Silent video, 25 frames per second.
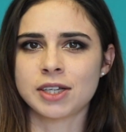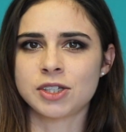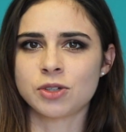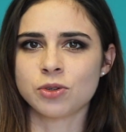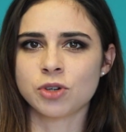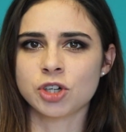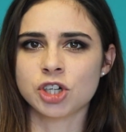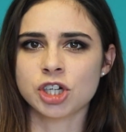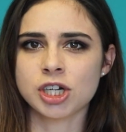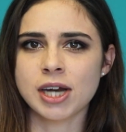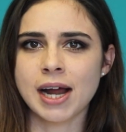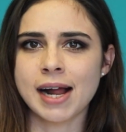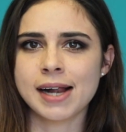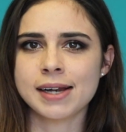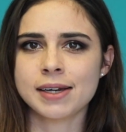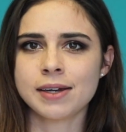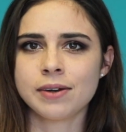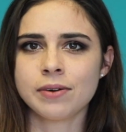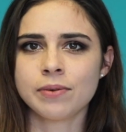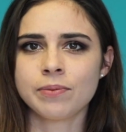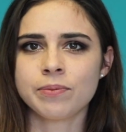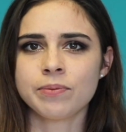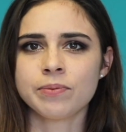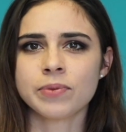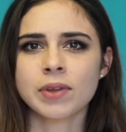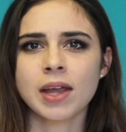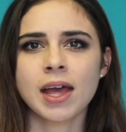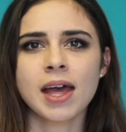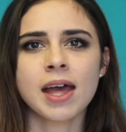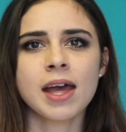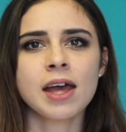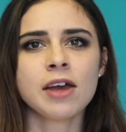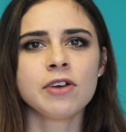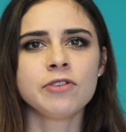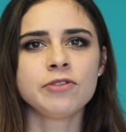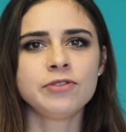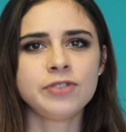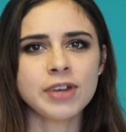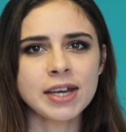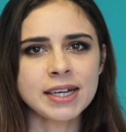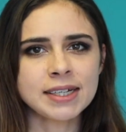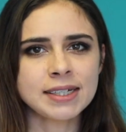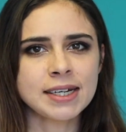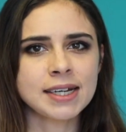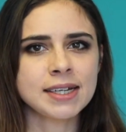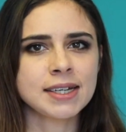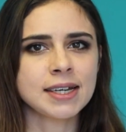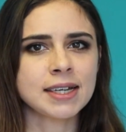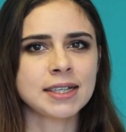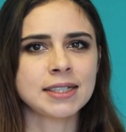zu gestalten.
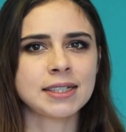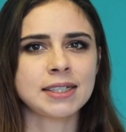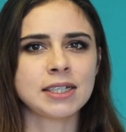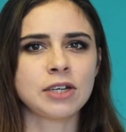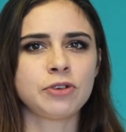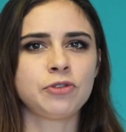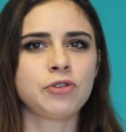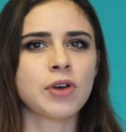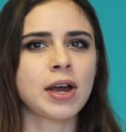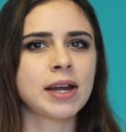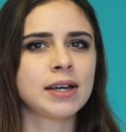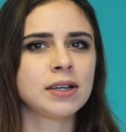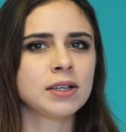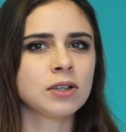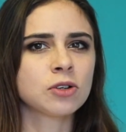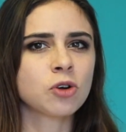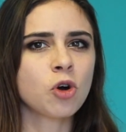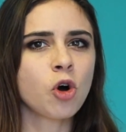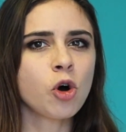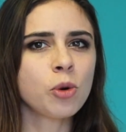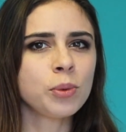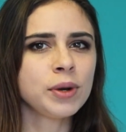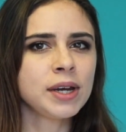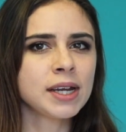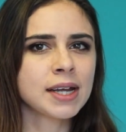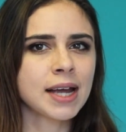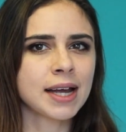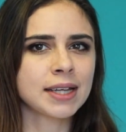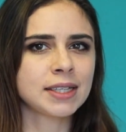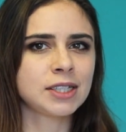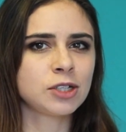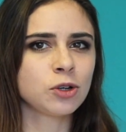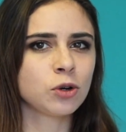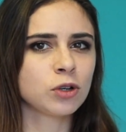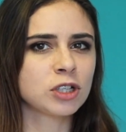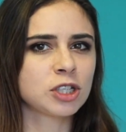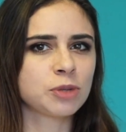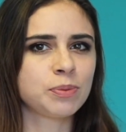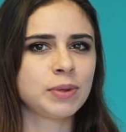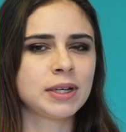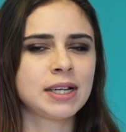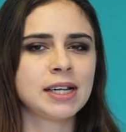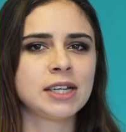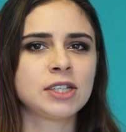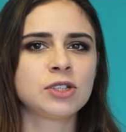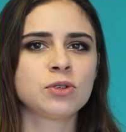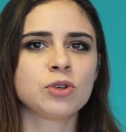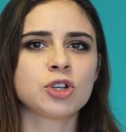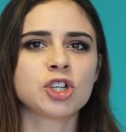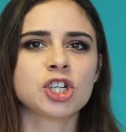Wichtig ist, sich für ein
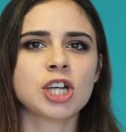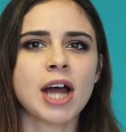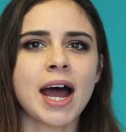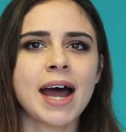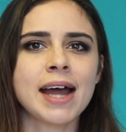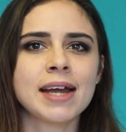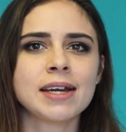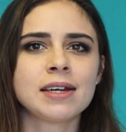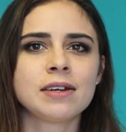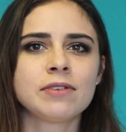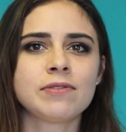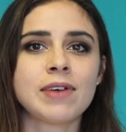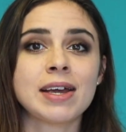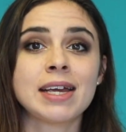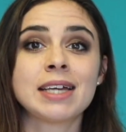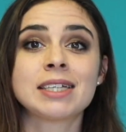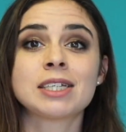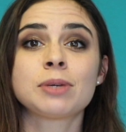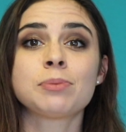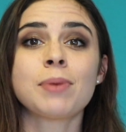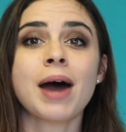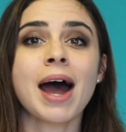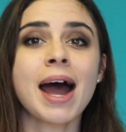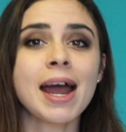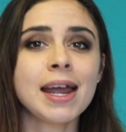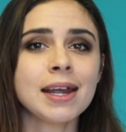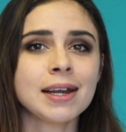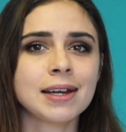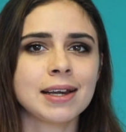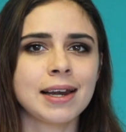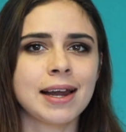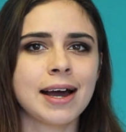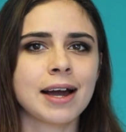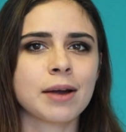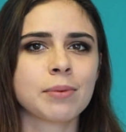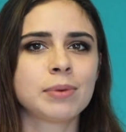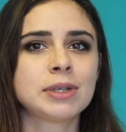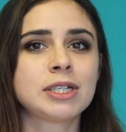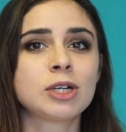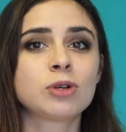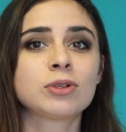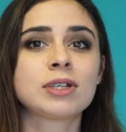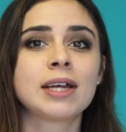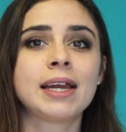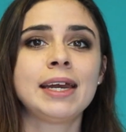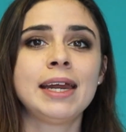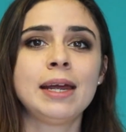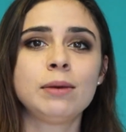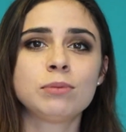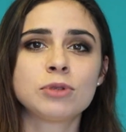Kommunikationsmittel zu entscheiden, welches im Einklang mit der
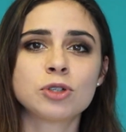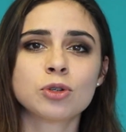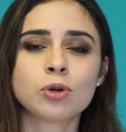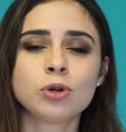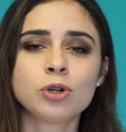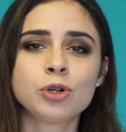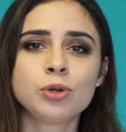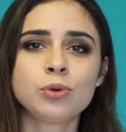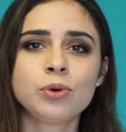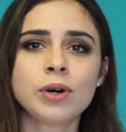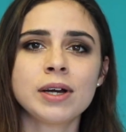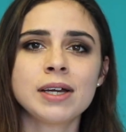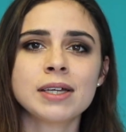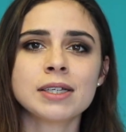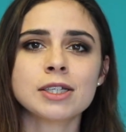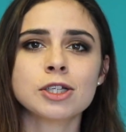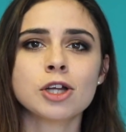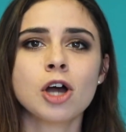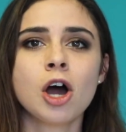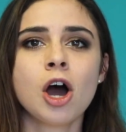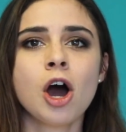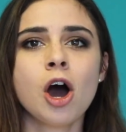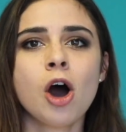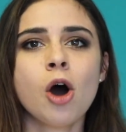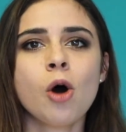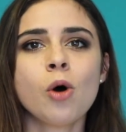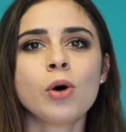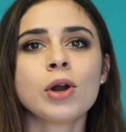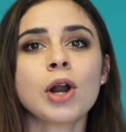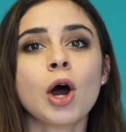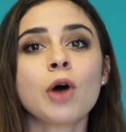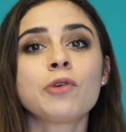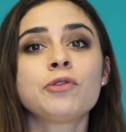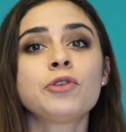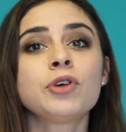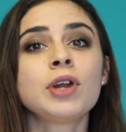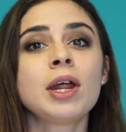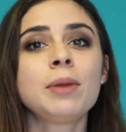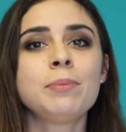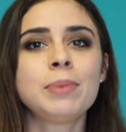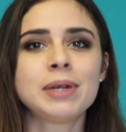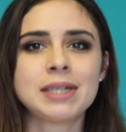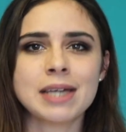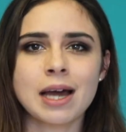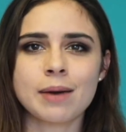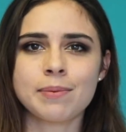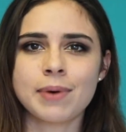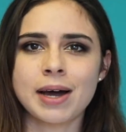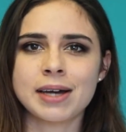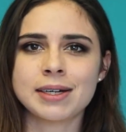Unternehmenskultur ist und auch von den
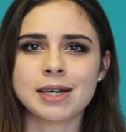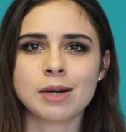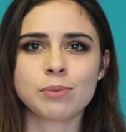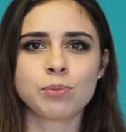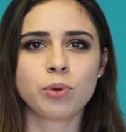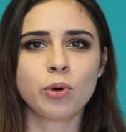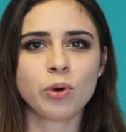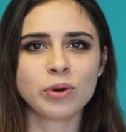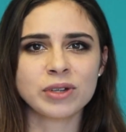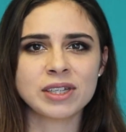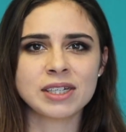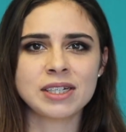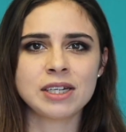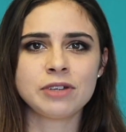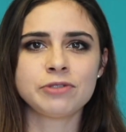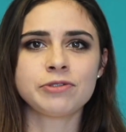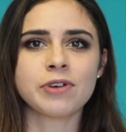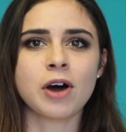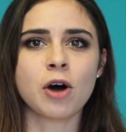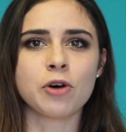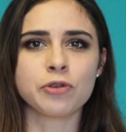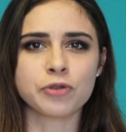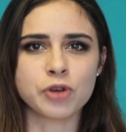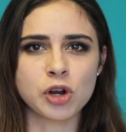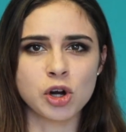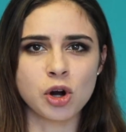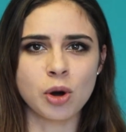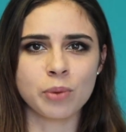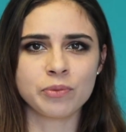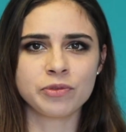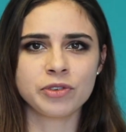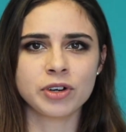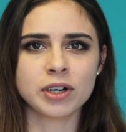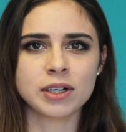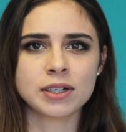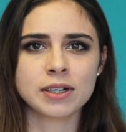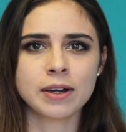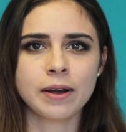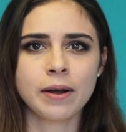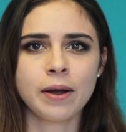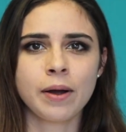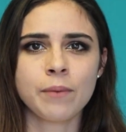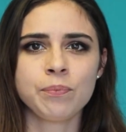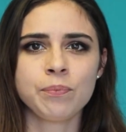Mitarbeitern positiv aufgenommen wird.